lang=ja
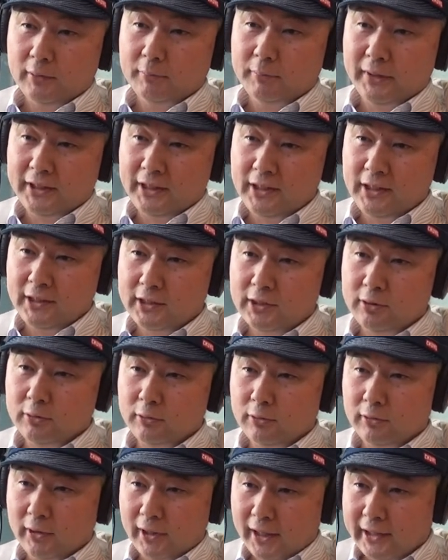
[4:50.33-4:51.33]
まあ、品質
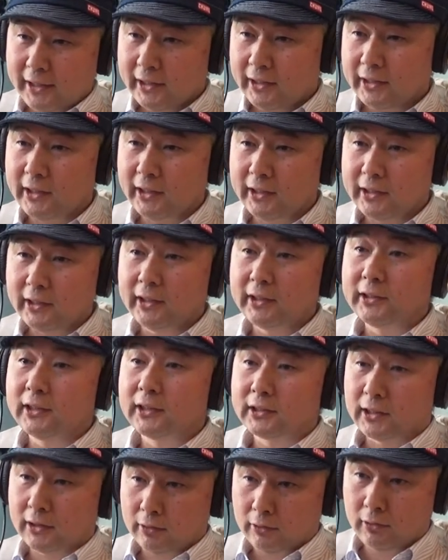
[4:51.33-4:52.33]
を上げなきゃいけないんで
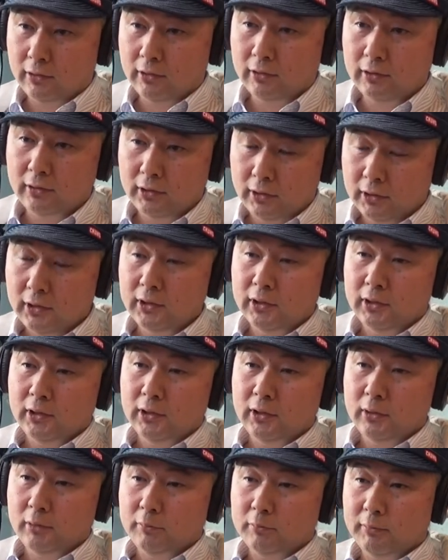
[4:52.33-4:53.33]
すけど、うんはい、
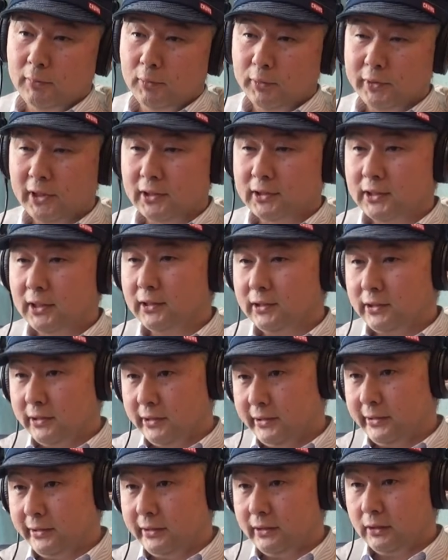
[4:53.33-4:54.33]
お客さん
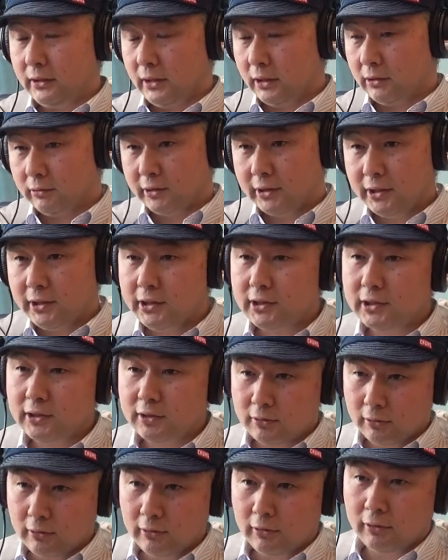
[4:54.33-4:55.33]
に、うん、あの品
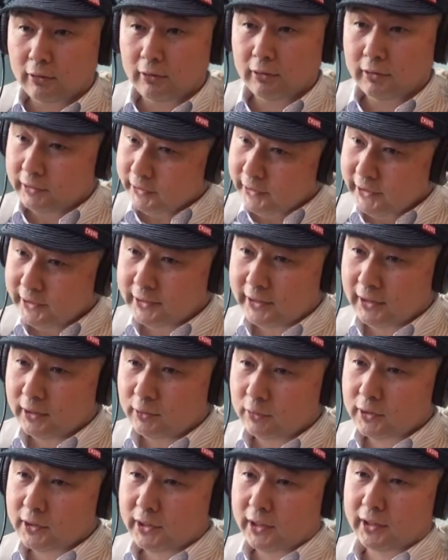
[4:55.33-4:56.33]
質と日程
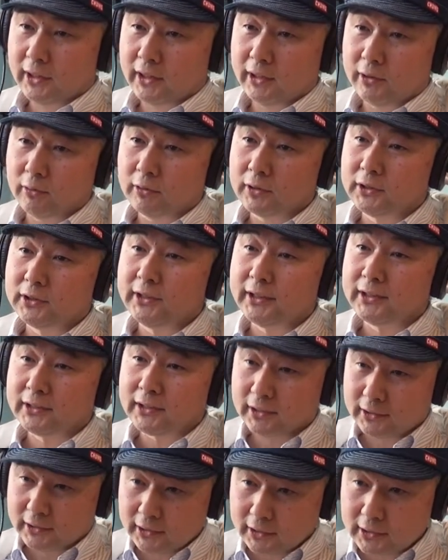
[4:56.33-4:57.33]
どちらがよろしいです
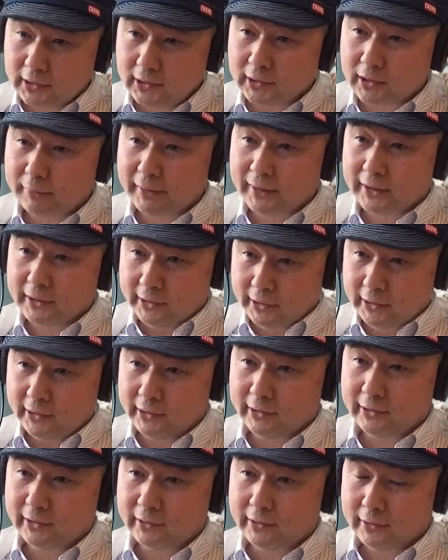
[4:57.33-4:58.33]
かって聞いた場合
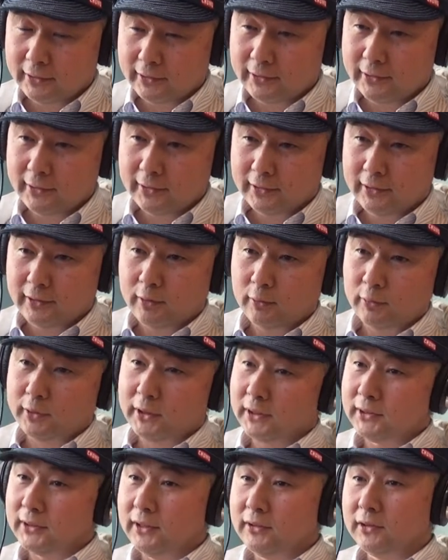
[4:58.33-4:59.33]
に、はい、お
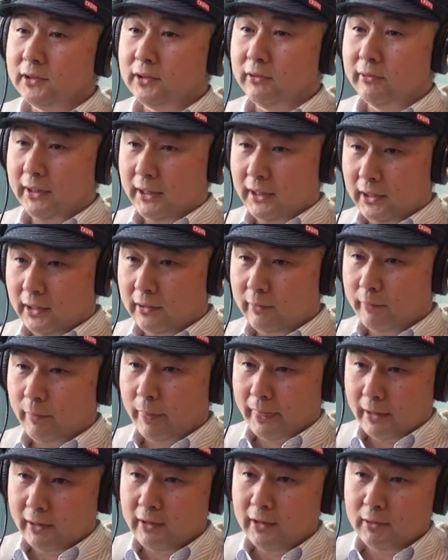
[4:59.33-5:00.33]
客さんとしては、
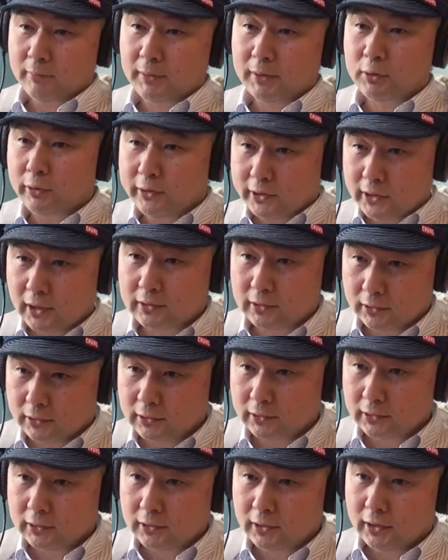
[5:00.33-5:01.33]
まあ、とにか
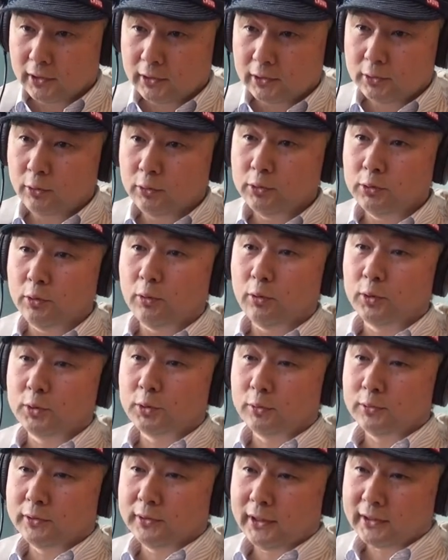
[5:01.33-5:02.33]
く夜
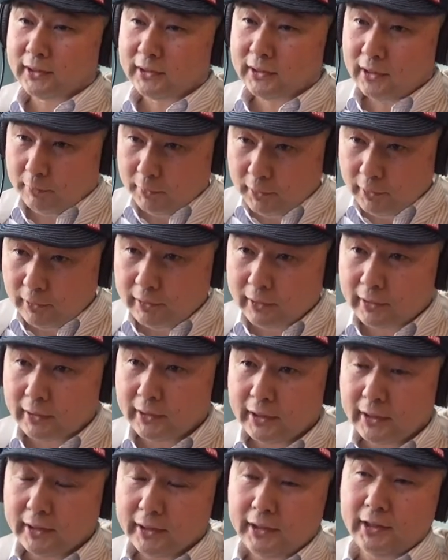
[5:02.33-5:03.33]
遅くなっても、
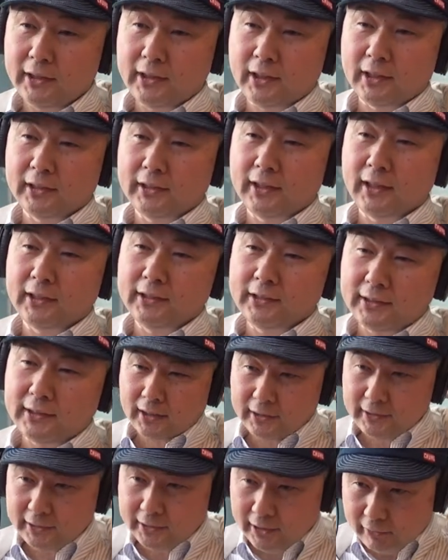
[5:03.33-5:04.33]
い、いからやり
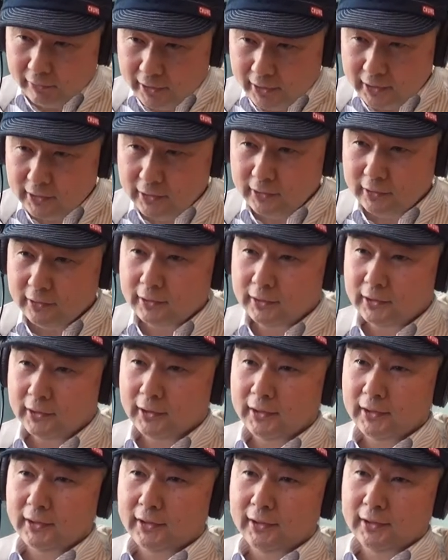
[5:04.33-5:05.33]
いんだよねっていう、はい、
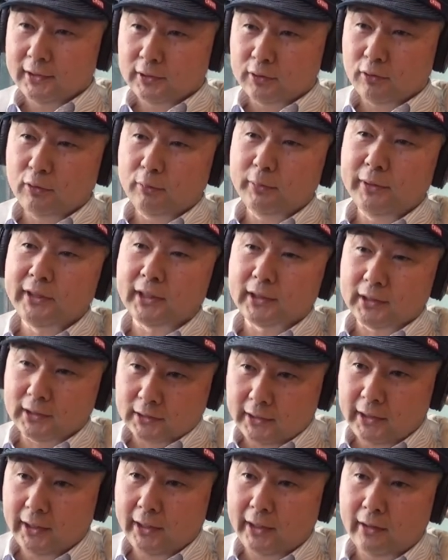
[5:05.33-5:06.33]
その思いがで
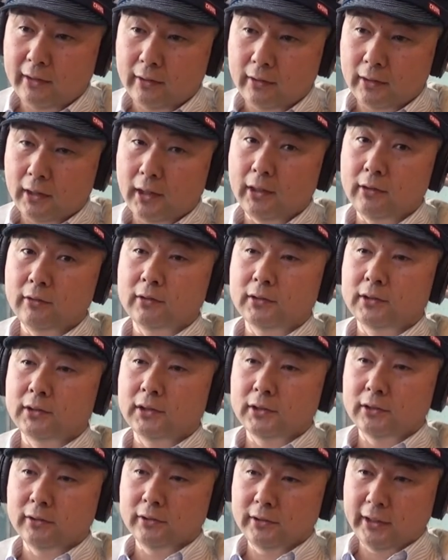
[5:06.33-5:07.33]
すね、えー、あの
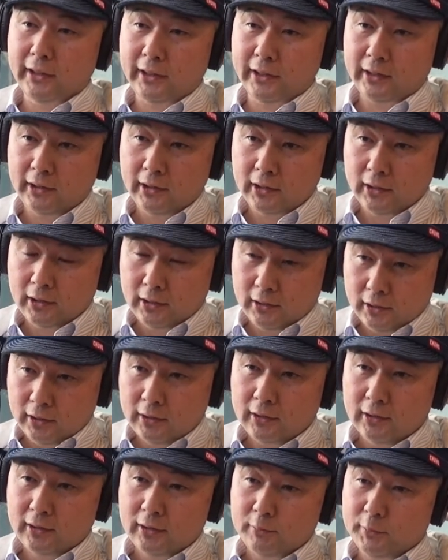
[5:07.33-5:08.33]
通じるんで、は
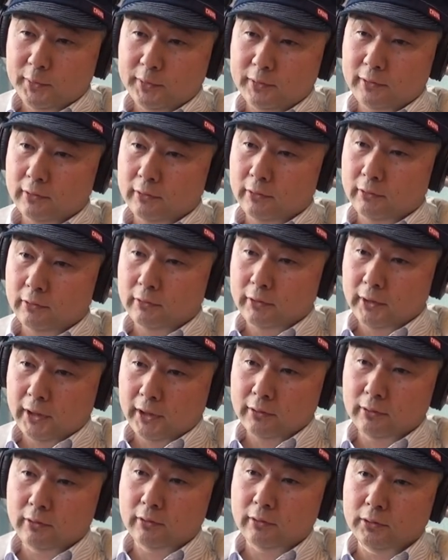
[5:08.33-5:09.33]
い、もう
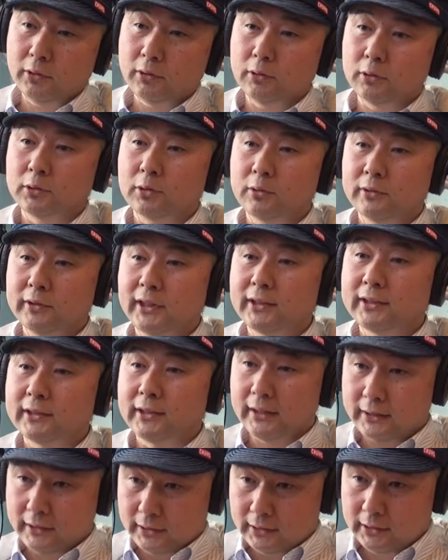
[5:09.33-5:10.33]
あの夜遅くなっ
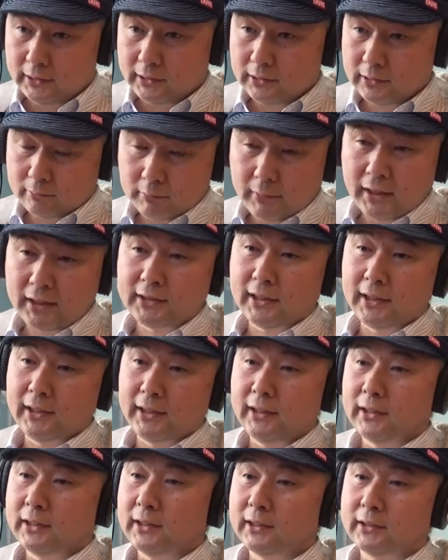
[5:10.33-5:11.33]
たり、まあ、朝
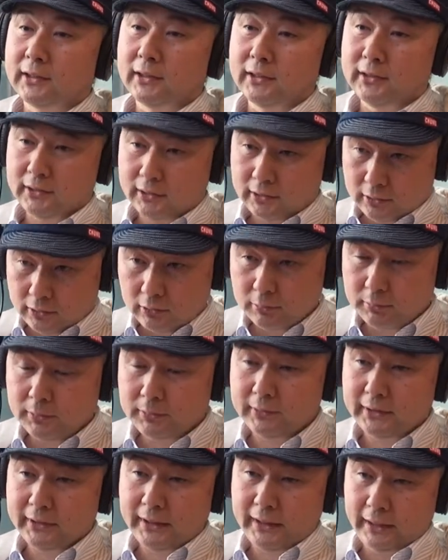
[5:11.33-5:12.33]
早かったりっていう
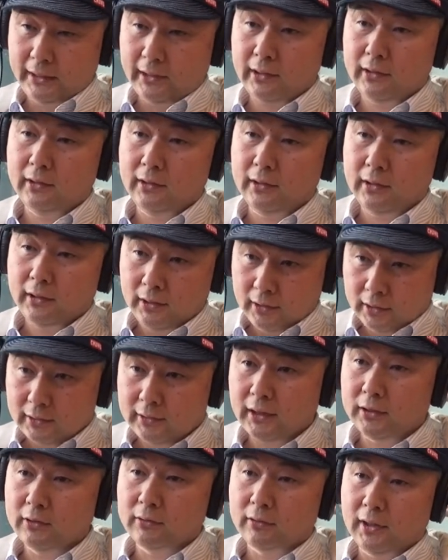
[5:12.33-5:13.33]
部分で
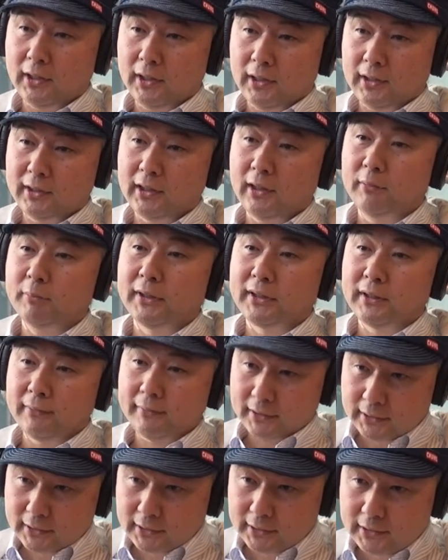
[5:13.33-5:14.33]
なんとか頑張って
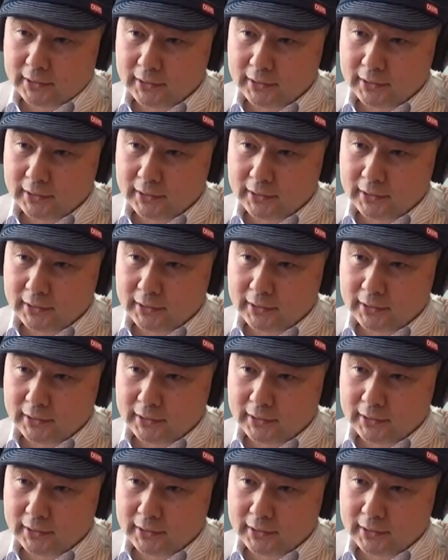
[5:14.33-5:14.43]
ます。